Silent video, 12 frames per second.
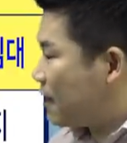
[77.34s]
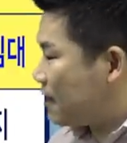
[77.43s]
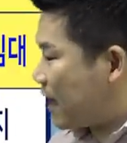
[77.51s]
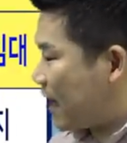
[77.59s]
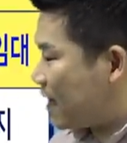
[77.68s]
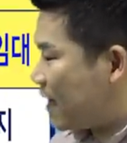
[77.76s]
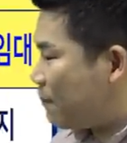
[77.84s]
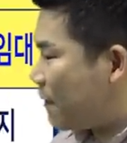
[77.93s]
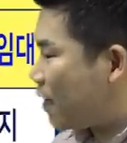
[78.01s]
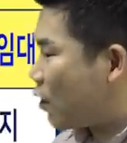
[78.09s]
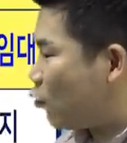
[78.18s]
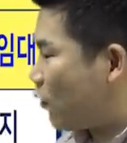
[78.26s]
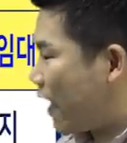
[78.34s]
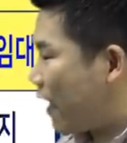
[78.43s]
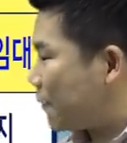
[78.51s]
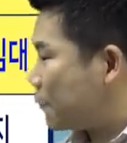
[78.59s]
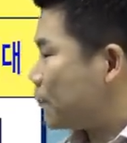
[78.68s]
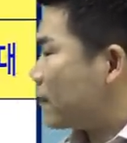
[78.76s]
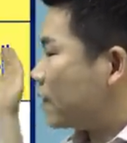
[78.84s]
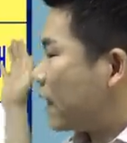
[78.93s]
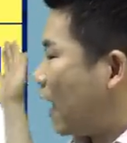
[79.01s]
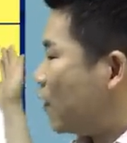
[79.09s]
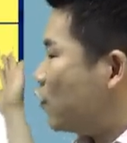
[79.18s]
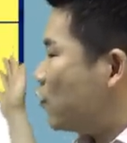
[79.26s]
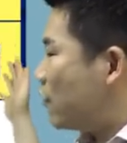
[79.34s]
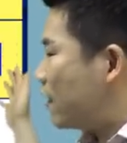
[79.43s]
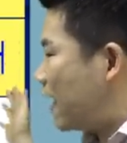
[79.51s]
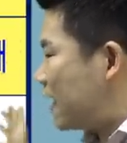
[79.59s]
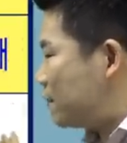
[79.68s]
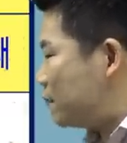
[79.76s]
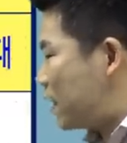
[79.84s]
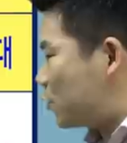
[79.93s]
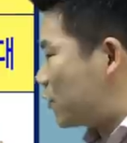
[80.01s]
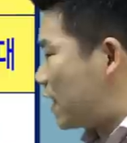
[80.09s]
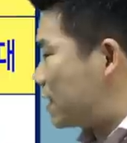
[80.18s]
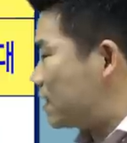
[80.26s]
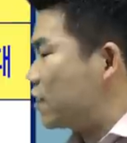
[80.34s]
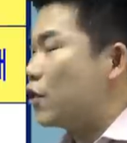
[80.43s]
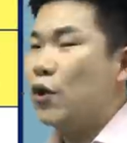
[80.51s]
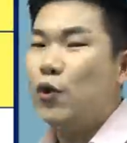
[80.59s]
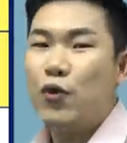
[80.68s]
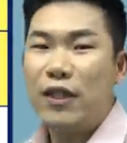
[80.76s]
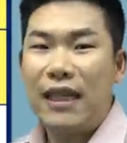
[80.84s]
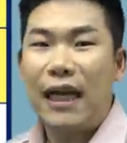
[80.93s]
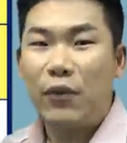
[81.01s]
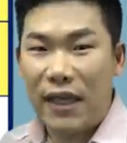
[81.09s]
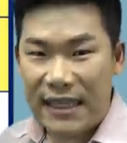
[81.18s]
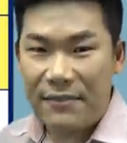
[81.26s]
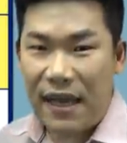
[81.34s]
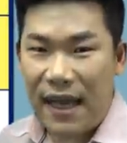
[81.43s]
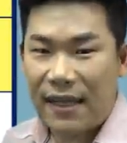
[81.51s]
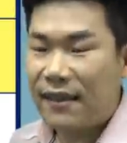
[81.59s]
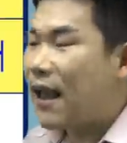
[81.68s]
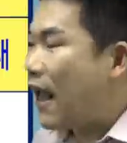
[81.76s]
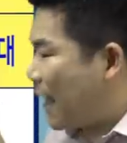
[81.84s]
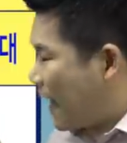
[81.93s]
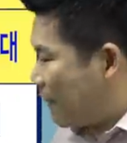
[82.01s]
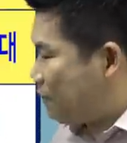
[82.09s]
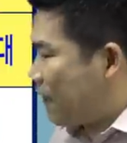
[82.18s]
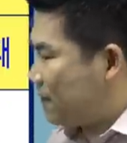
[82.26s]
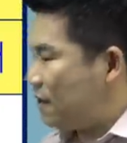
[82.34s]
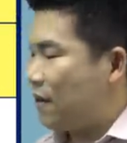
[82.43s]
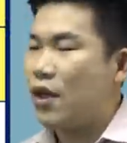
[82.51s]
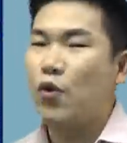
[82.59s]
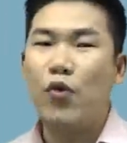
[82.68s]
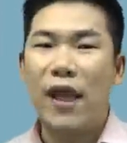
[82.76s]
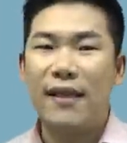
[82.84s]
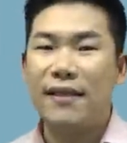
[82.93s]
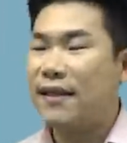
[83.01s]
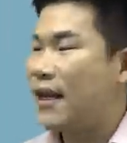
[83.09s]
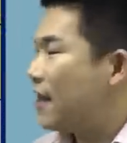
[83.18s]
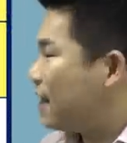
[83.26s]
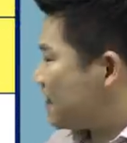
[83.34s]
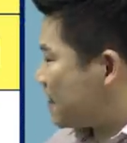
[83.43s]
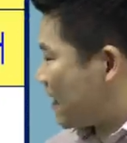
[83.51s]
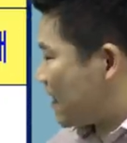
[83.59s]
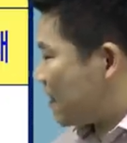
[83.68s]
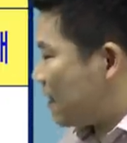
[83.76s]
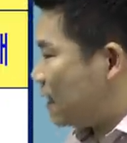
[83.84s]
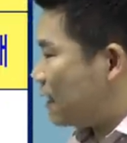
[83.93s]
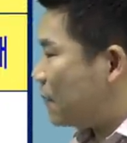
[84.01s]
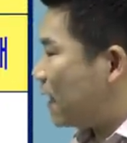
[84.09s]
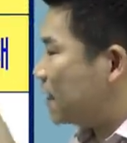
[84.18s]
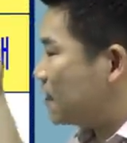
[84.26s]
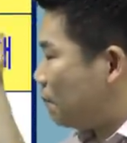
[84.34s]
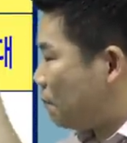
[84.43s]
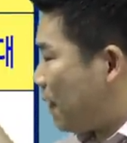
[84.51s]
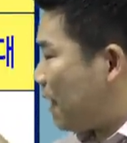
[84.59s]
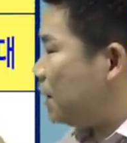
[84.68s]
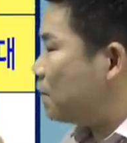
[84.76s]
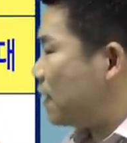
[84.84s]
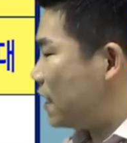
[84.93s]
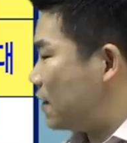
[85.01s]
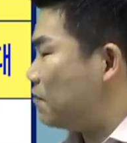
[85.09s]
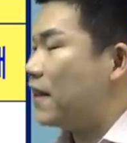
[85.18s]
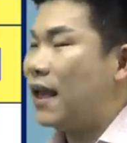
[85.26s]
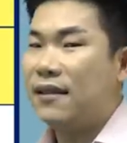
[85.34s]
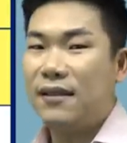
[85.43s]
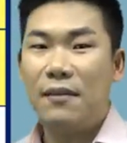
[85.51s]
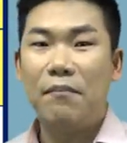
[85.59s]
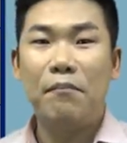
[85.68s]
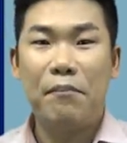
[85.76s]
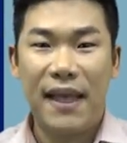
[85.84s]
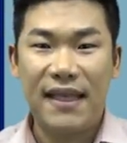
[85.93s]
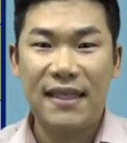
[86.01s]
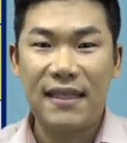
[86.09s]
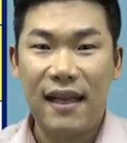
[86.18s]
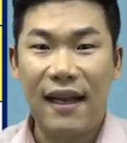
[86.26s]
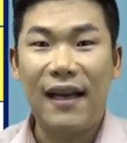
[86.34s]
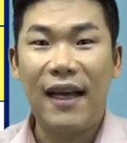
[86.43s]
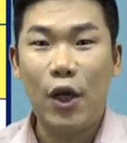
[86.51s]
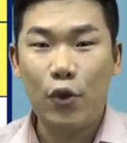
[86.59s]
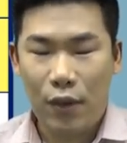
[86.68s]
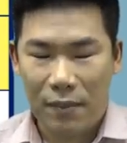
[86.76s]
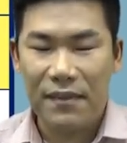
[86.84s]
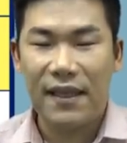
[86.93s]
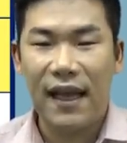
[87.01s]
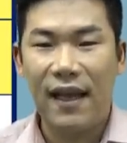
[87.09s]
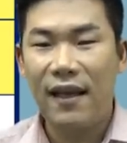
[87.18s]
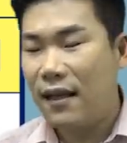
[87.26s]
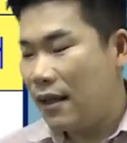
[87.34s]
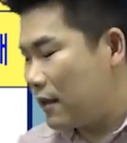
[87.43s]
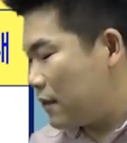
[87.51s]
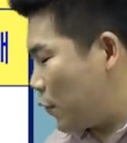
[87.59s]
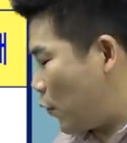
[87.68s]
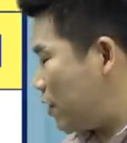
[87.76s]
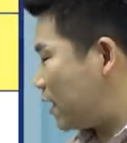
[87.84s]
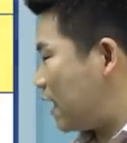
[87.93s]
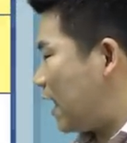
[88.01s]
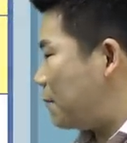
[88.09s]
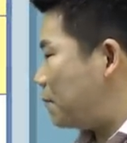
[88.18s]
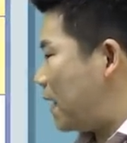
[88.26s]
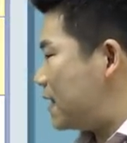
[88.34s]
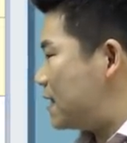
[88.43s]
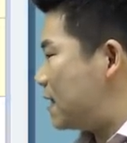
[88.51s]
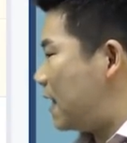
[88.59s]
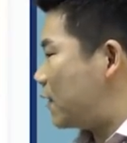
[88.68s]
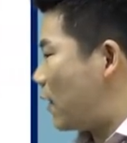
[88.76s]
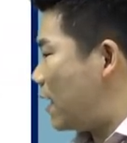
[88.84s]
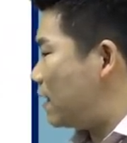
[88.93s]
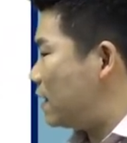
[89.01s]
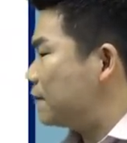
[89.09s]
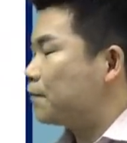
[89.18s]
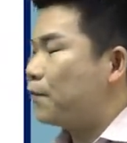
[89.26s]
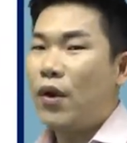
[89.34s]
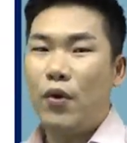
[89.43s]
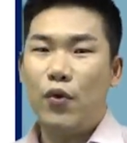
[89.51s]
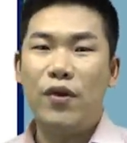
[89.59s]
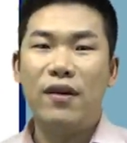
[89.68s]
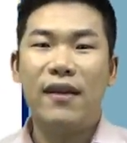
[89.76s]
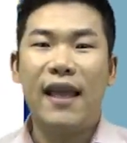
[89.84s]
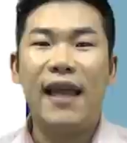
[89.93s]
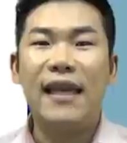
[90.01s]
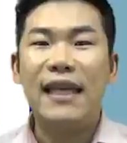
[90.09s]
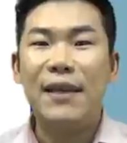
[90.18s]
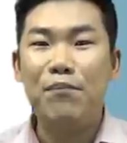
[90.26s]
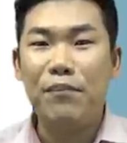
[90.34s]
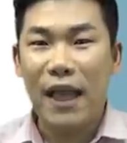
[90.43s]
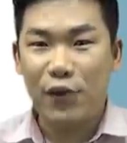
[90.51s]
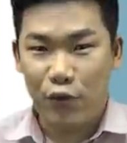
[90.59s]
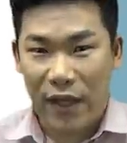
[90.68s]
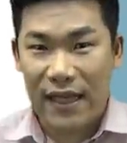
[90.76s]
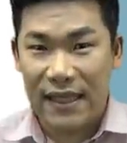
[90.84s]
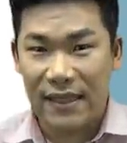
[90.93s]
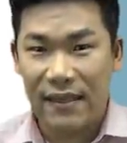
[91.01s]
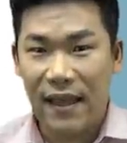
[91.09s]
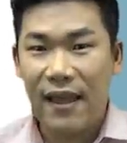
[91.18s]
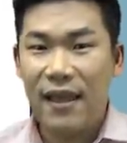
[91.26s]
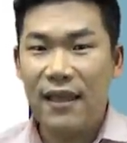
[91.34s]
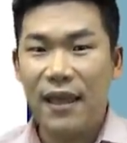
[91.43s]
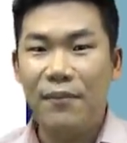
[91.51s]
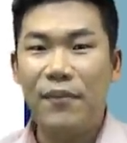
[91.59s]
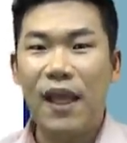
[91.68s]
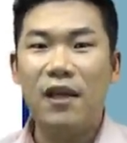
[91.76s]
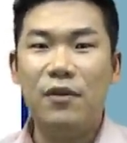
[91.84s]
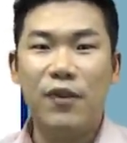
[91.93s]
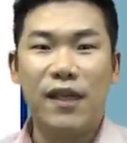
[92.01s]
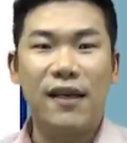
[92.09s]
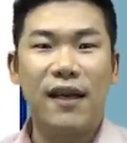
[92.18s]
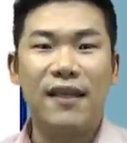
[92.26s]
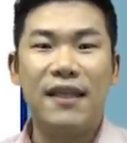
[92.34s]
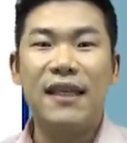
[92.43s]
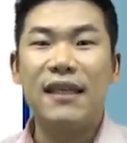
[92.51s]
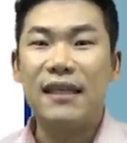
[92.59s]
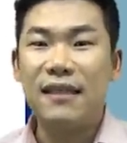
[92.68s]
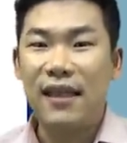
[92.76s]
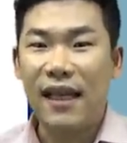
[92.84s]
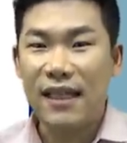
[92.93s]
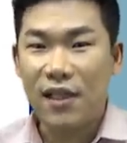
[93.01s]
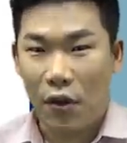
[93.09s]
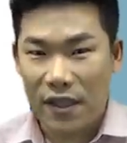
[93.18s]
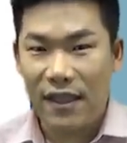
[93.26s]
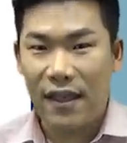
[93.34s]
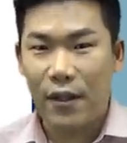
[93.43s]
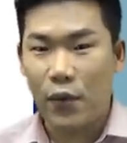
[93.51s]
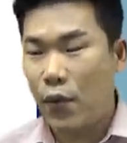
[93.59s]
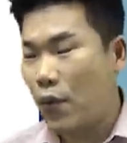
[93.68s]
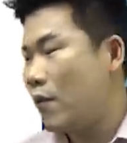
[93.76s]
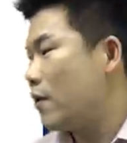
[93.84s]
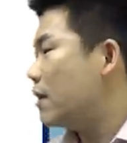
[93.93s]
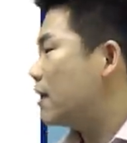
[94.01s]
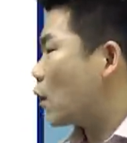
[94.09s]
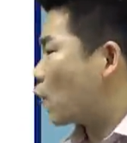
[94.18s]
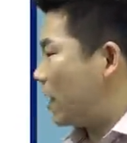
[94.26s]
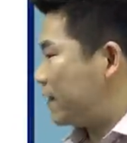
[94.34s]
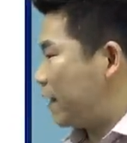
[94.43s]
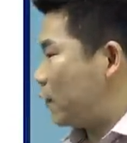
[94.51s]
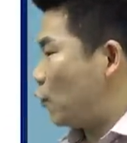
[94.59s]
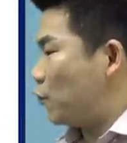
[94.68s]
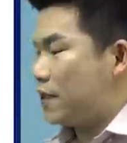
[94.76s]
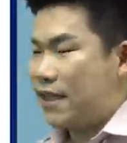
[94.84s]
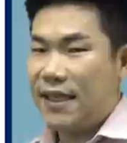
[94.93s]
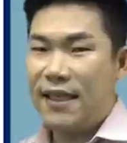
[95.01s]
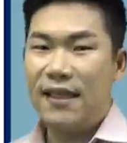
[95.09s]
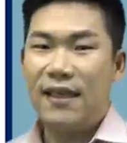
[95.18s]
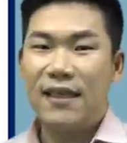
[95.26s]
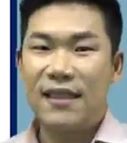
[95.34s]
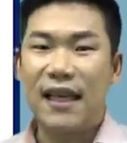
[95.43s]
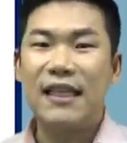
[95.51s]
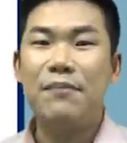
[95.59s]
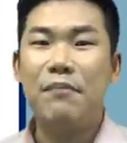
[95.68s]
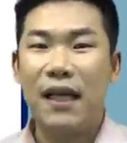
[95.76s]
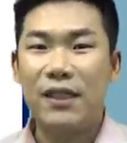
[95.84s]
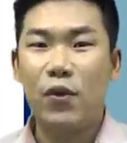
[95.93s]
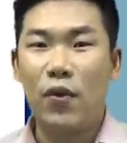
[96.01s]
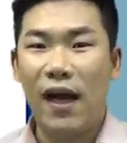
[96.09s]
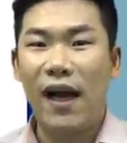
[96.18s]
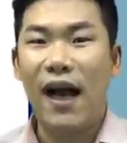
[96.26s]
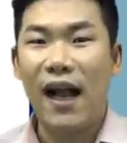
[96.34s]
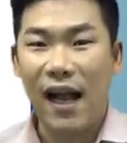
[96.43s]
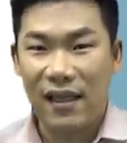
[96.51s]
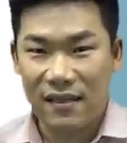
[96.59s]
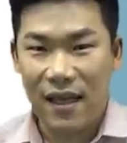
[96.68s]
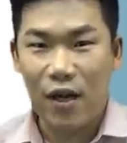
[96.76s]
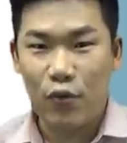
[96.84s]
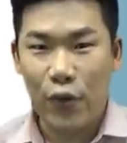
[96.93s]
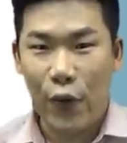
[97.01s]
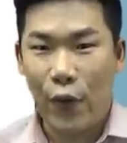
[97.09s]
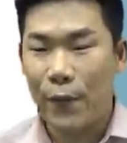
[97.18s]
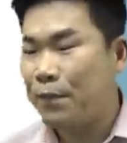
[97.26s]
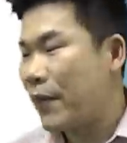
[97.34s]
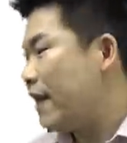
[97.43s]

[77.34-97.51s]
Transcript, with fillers: 장기 임대 경우에 다른 유형의 임대주택은 유지가 되지만 아파트의 경우에는 장기 일반 매입 임대는 폐지가 됩니다. 그리고 이렇게 폐지가 될 유형의 임대주택은 임대 의무 기간이 끝나기 전이라도 과태료 없이 자진 말소가 가능하고요.